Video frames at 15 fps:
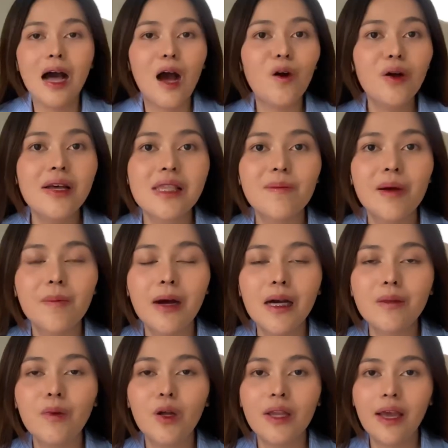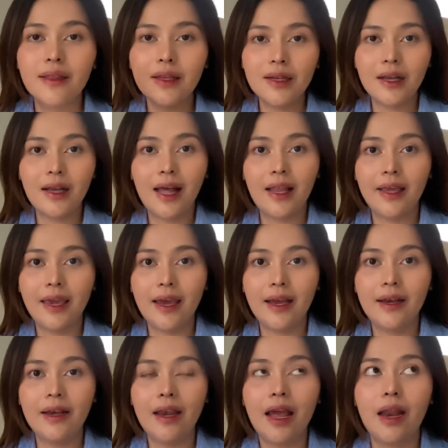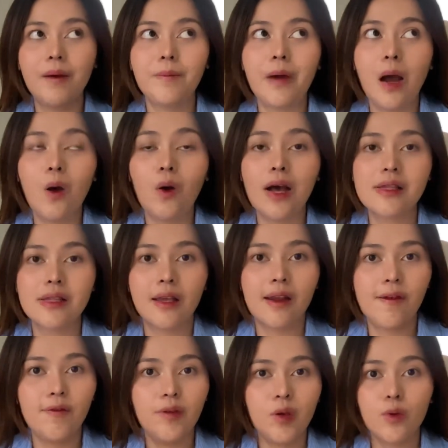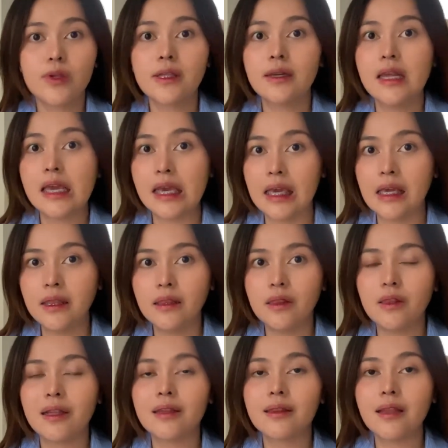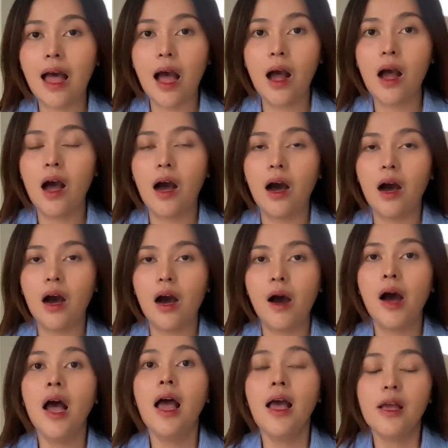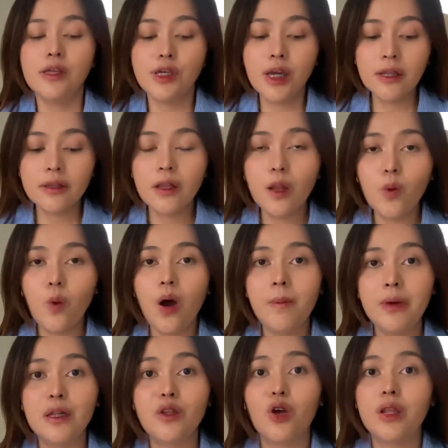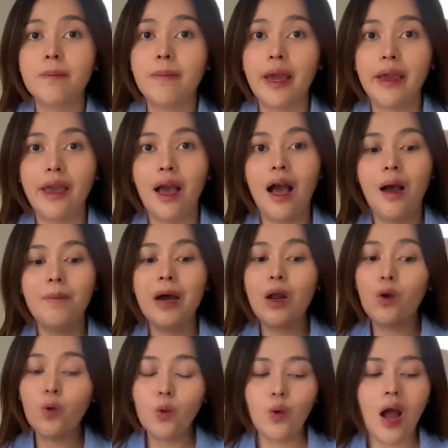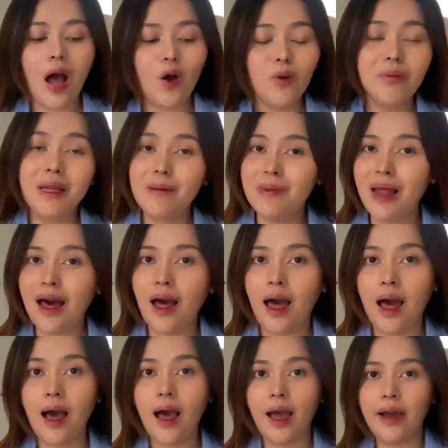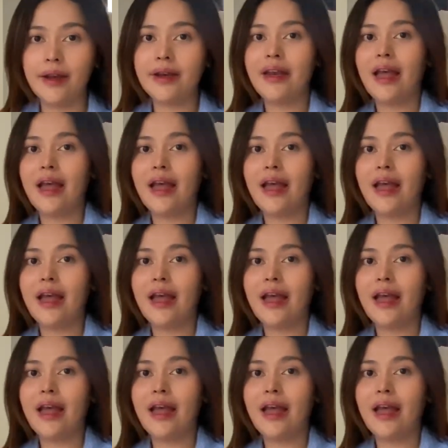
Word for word: aku nggak sabar banget mau liatin ke kalian dan mau kasih review sedikit tentang uh, Gentle Woman Tote Bag yang baru aku beli belakangan.